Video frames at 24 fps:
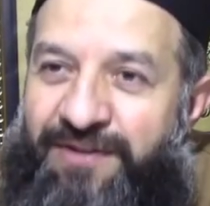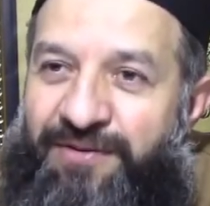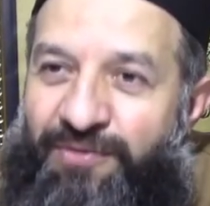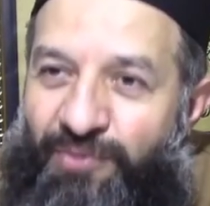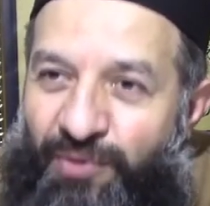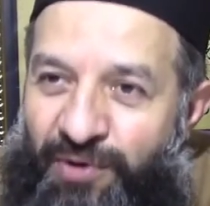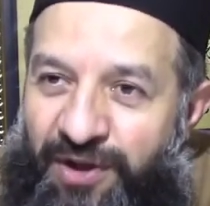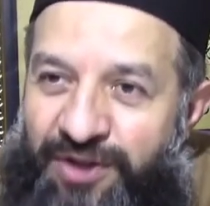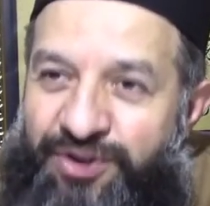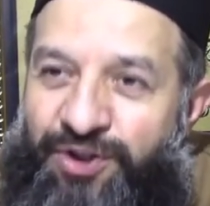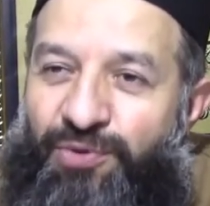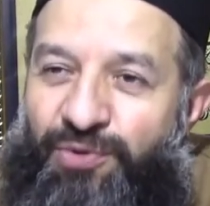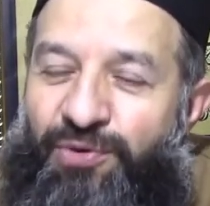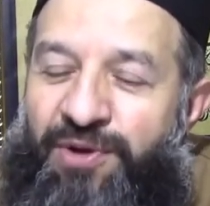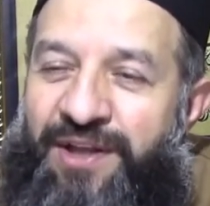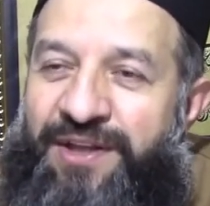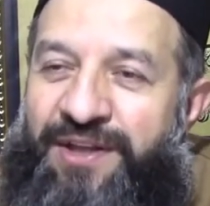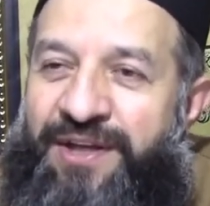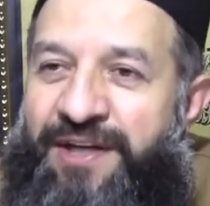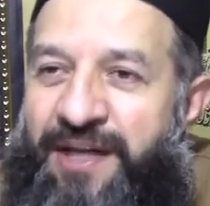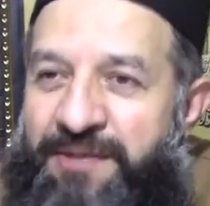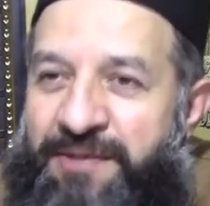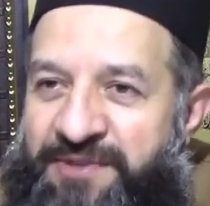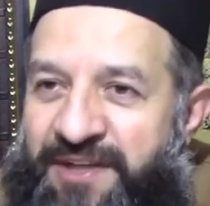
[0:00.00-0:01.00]
Olacak
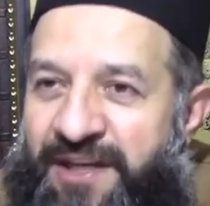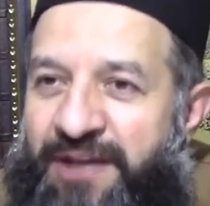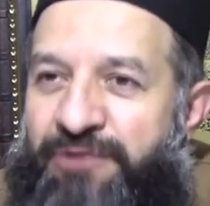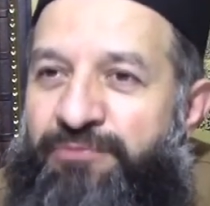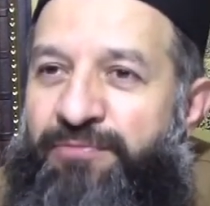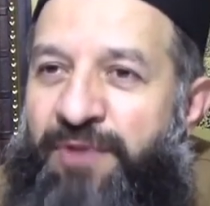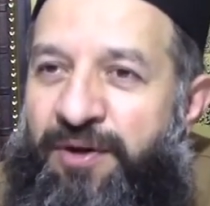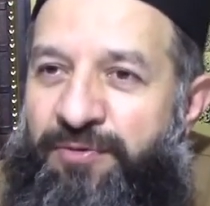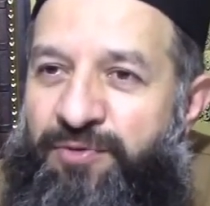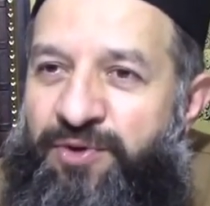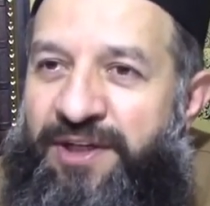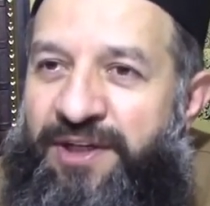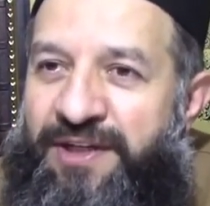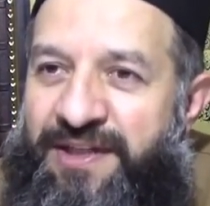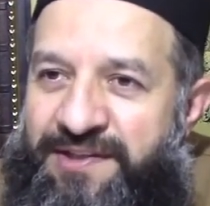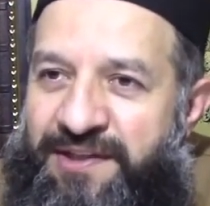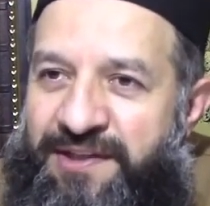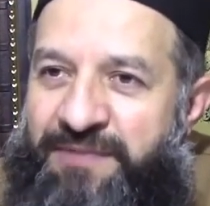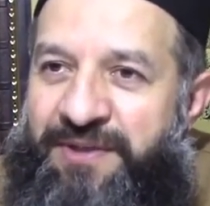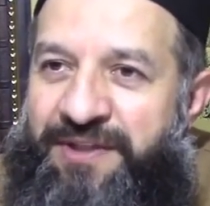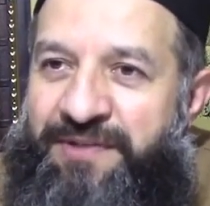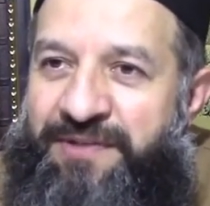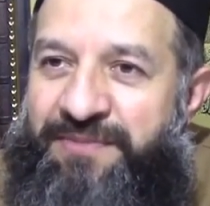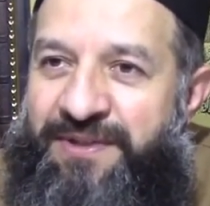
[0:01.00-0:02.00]
olanların hepsi Levh-i Mahfuz'da
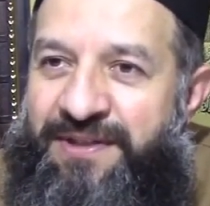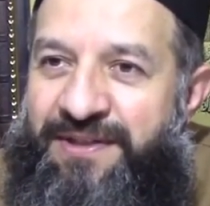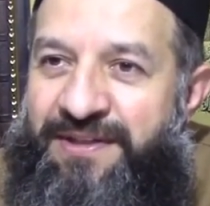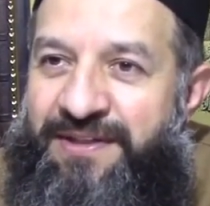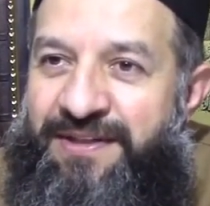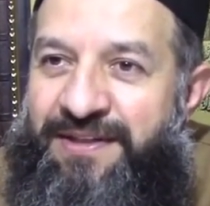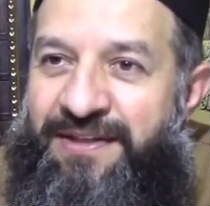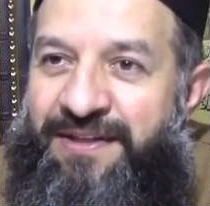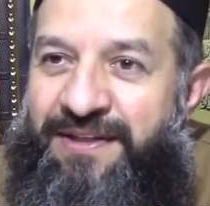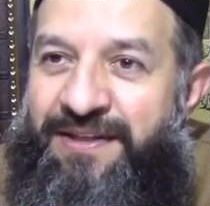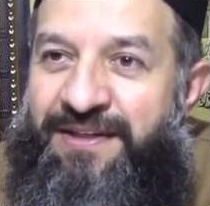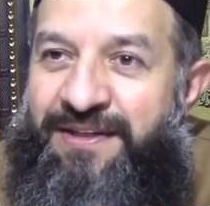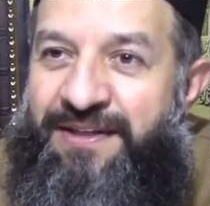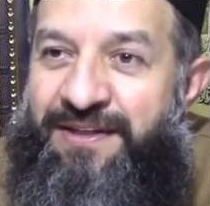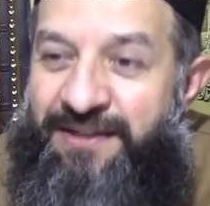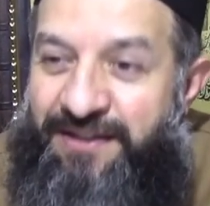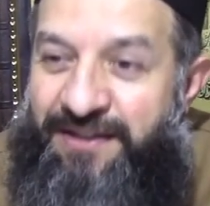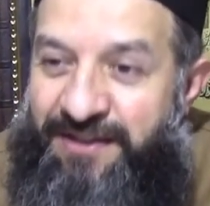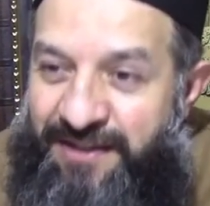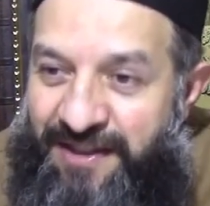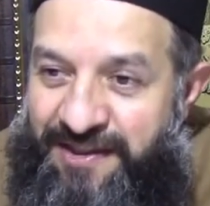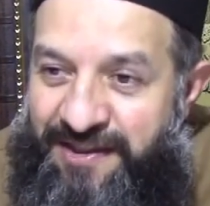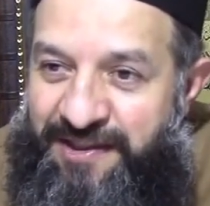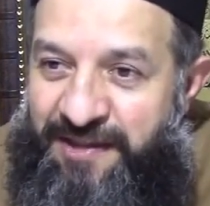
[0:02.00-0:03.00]
yazılmadı mı? Yazıldı.
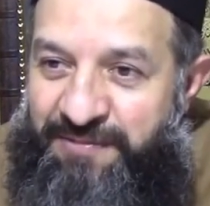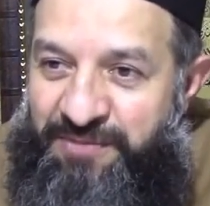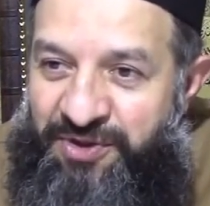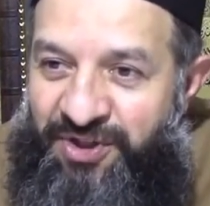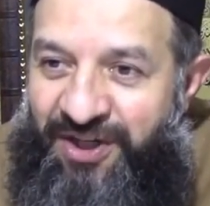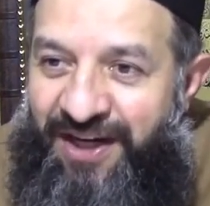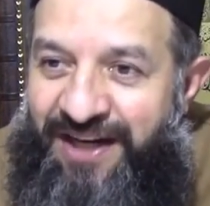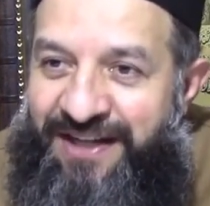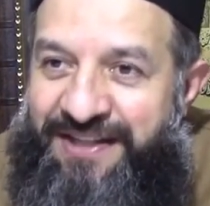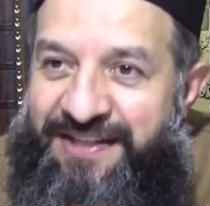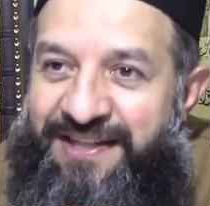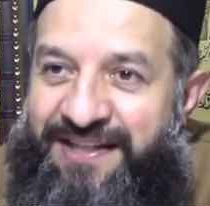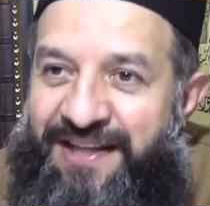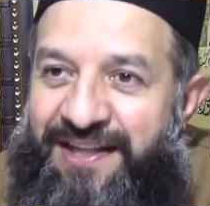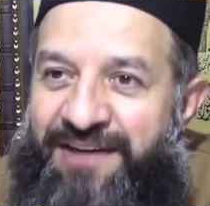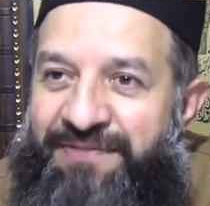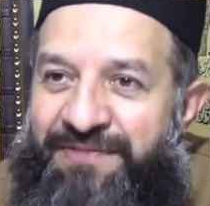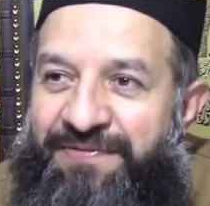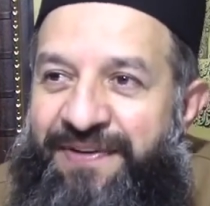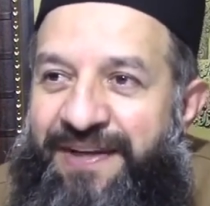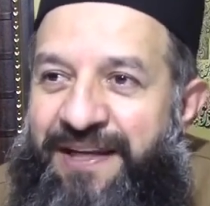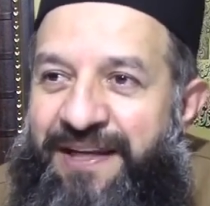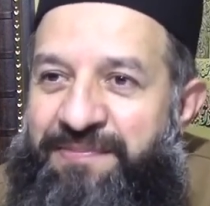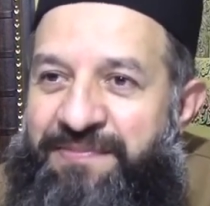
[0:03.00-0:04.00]
Yazılmış
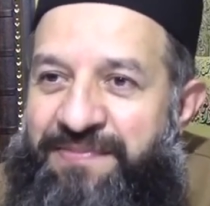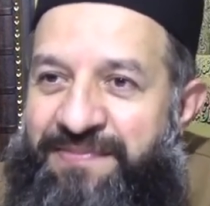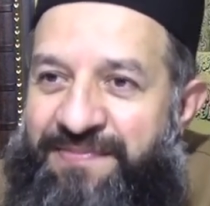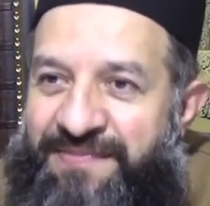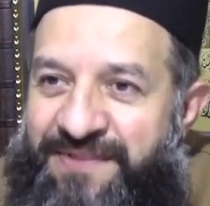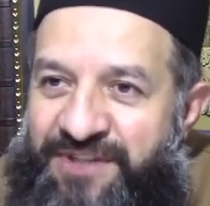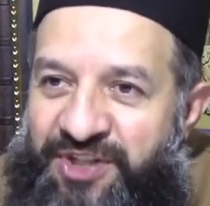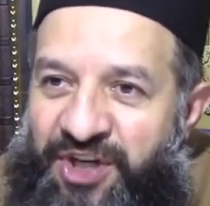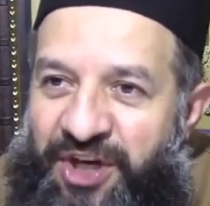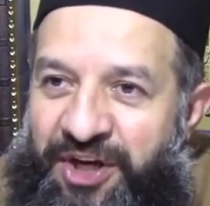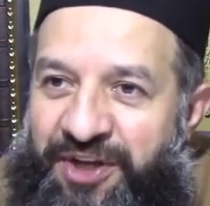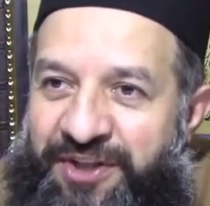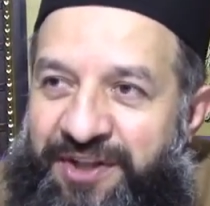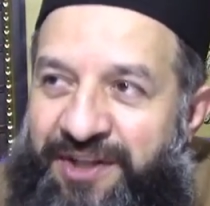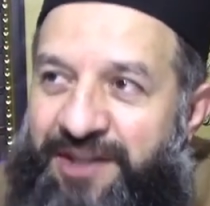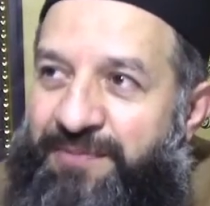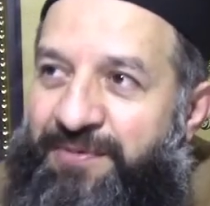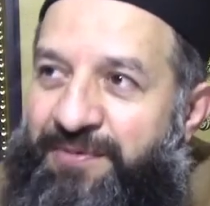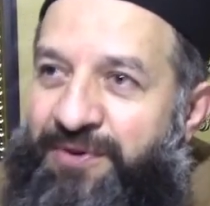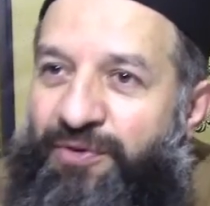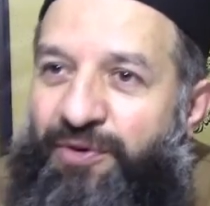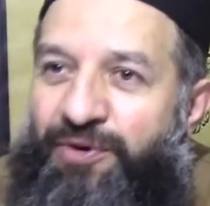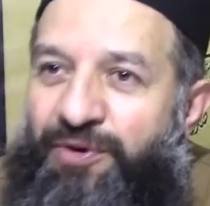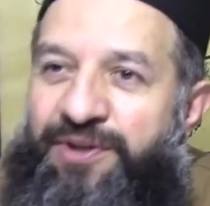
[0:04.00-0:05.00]
hadiseler film şeridi
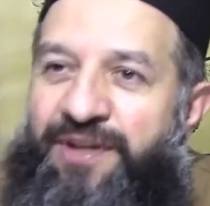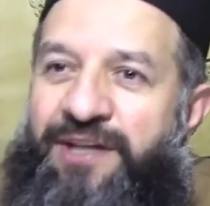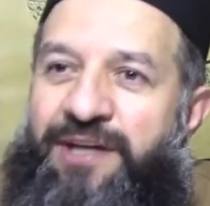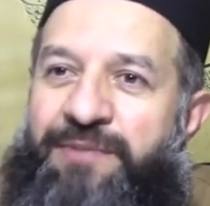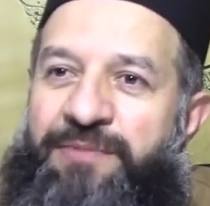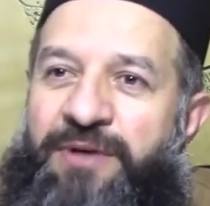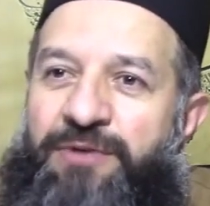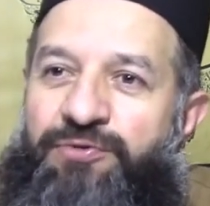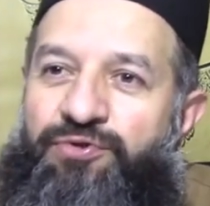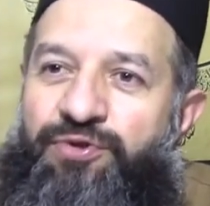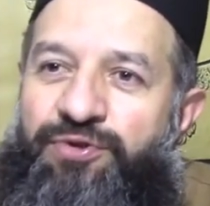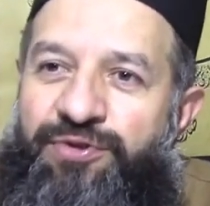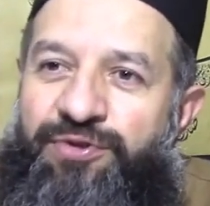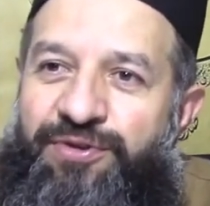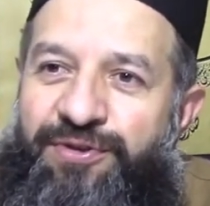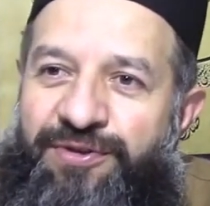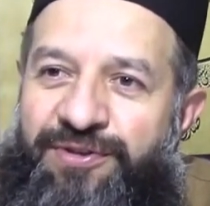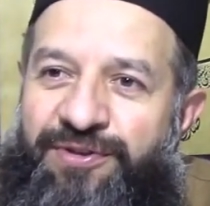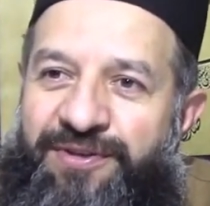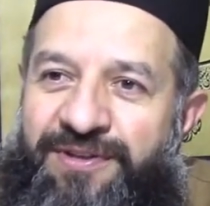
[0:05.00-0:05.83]
gibi orada da mevcut.